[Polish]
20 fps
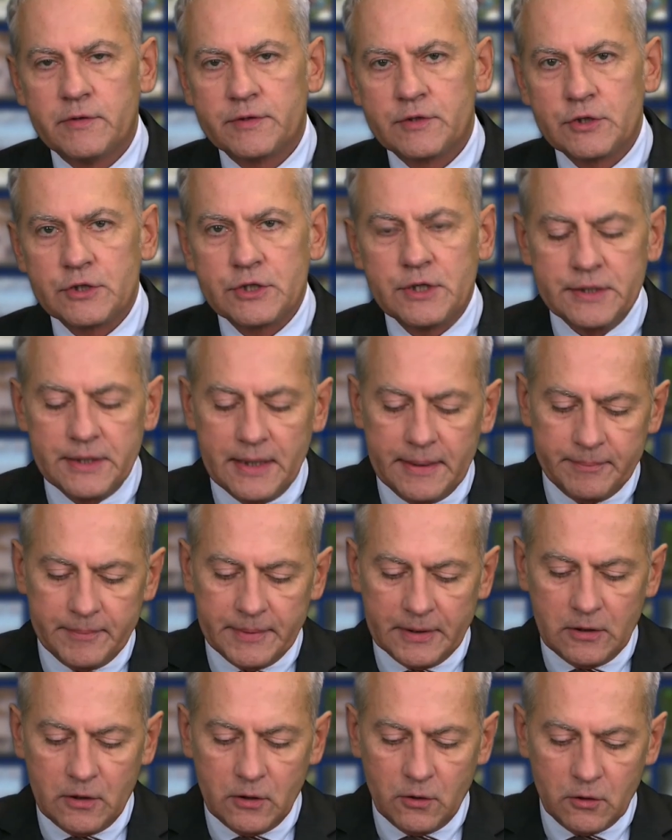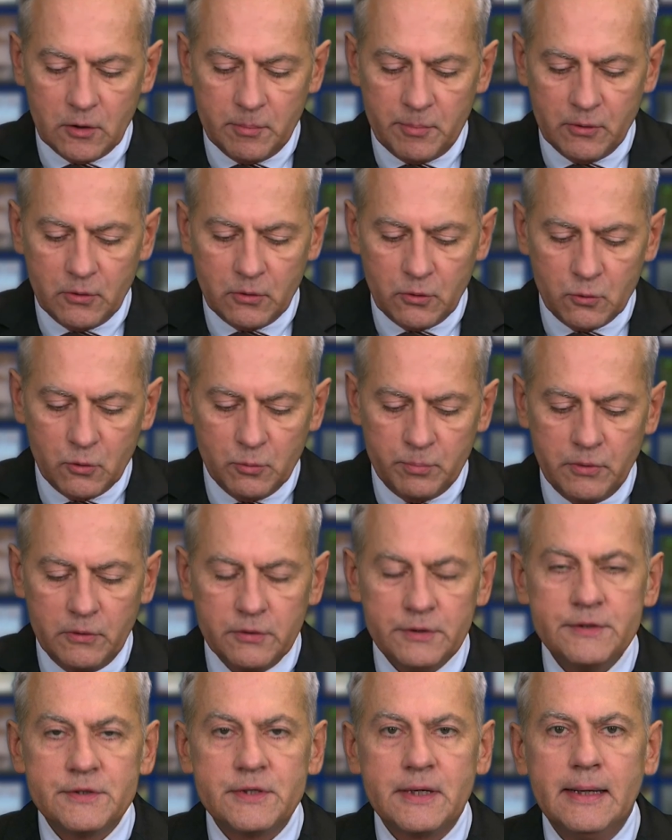Stowarzyszenia Krok po
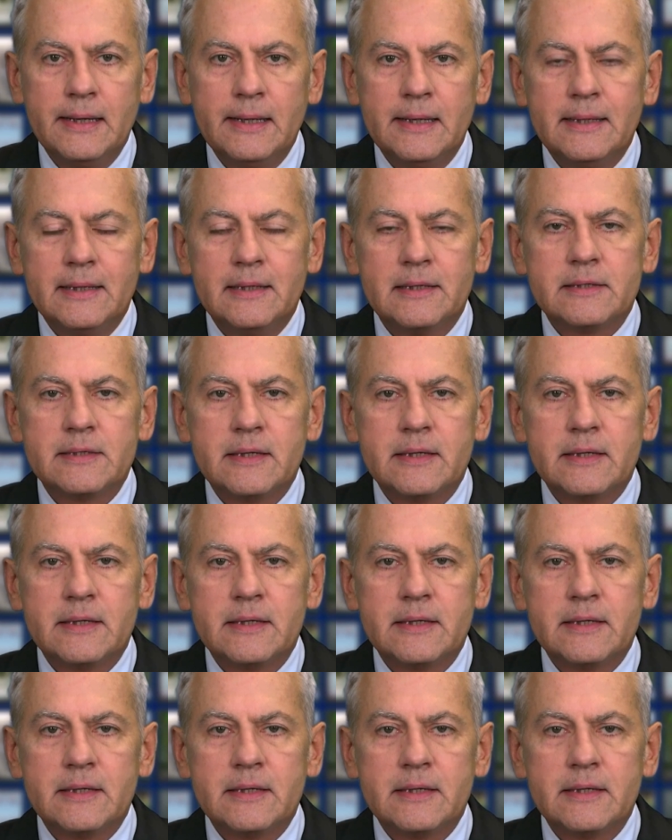Kroku Police